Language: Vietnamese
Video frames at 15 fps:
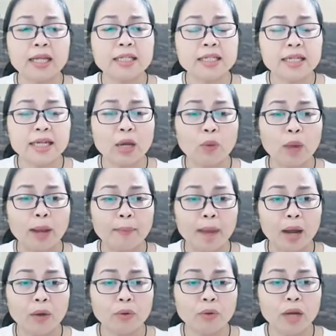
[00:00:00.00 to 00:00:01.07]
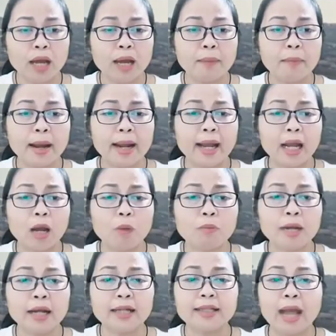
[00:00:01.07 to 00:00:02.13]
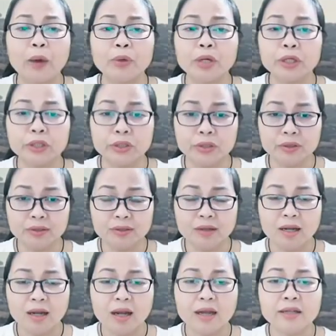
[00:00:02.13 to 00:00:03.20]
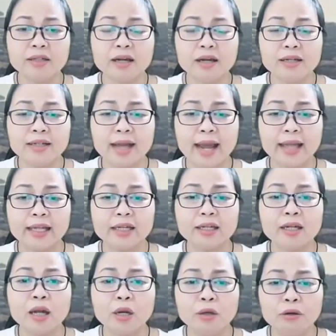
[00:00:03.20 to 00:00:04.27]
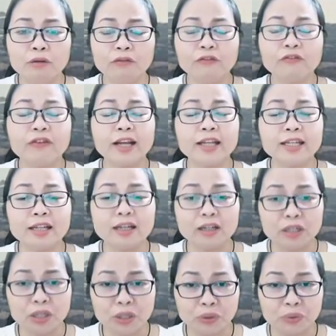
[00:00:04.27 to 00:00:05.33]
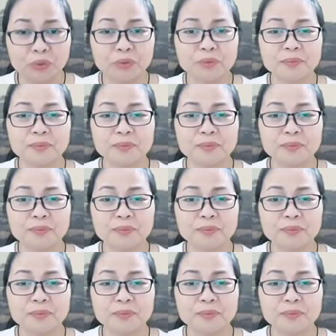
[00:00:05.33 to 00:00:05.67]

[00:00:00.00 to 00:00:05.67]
chính là quả báo mà các ông đã tạo đời trước, đời nay đến lúc phải nhận chịu.